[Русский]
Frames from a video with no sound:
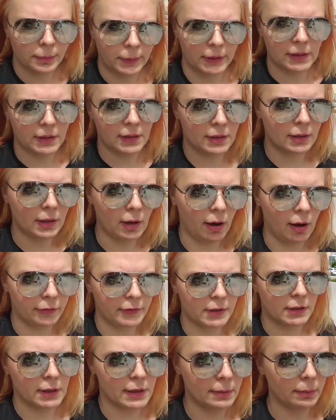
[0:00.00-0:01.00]

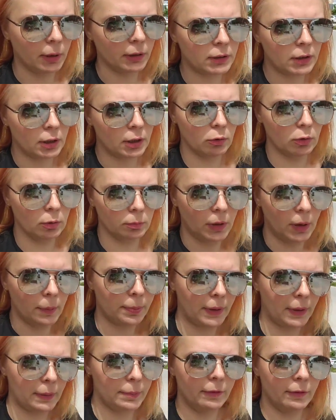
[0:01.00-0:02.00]
Представьте, смотрю, он
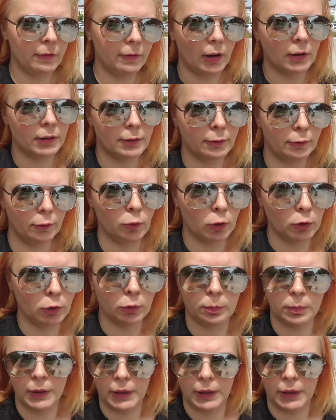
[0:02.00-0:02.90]
мне пробивает воду,